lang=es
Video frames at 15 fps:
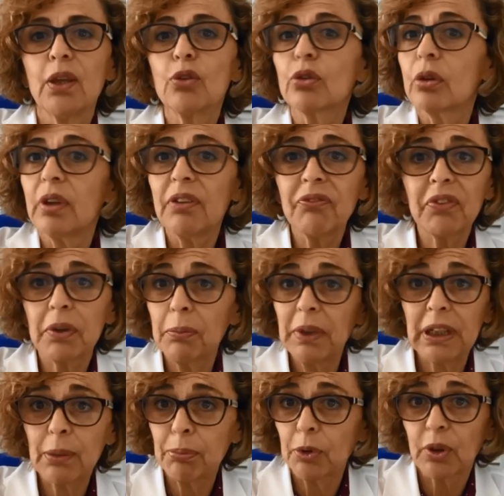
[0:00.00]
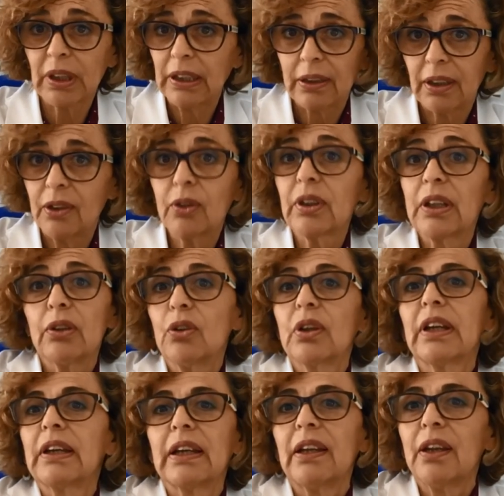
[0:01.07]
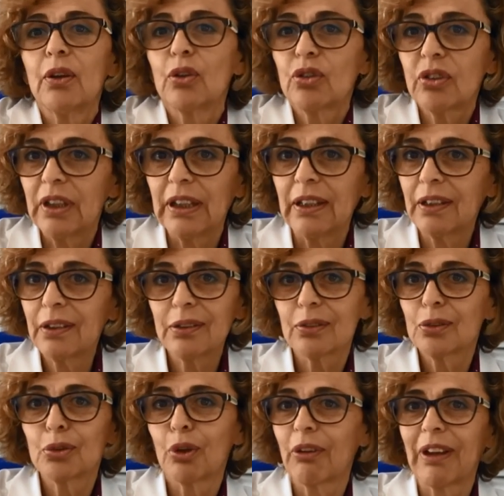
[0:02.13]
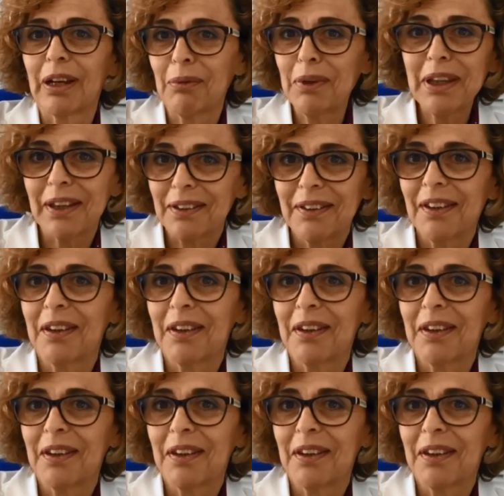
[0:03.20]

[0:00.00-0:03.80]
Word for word: Soy enfermera porque creo que es lo que he querido ser toda la vida.